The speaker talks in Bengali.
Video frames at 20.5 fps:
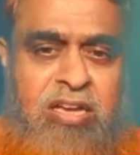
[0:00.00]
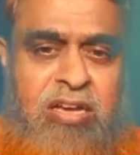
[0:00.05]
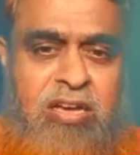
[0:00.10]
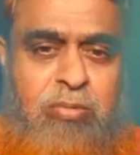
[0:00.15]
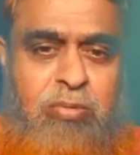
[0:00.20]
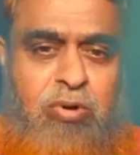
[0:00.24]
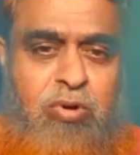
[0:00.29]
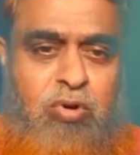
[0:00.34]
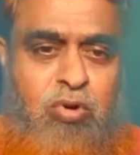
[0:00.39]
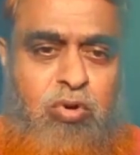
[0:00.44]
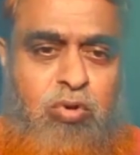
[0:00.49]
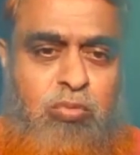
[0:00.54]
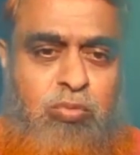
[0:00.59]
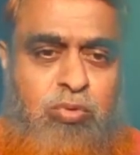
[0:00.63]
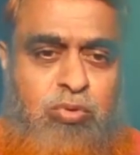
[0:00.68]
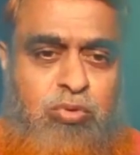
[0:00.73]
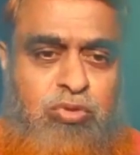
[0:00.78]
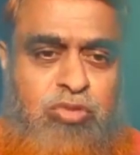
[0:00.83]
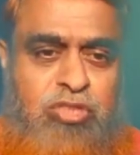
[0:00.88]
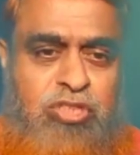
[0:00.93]
এবং
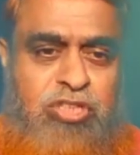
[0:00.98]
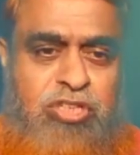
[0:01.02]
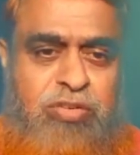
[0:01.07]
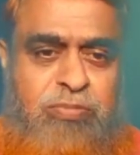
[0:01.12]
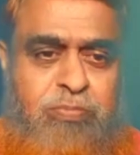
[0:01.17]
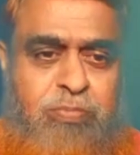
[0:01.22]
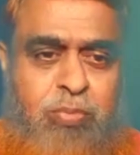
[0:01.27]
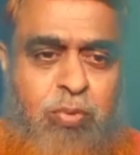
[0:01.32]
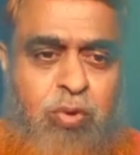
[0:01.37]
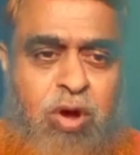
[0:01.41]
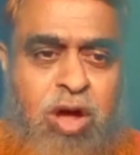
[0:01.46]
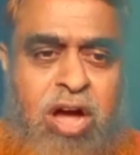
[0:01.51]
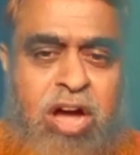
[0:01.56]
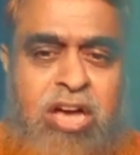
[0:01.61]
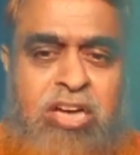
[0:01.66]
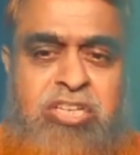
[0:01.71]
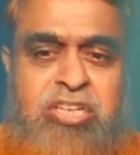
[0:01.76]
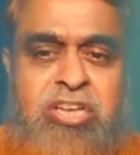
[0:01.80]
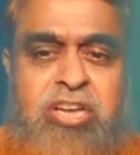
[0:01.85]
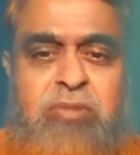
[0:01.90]
অনুভূতির
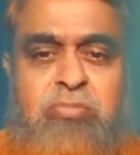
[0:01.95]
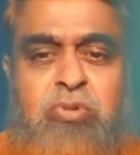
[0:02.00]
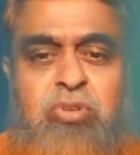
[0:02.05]
প্রকাশের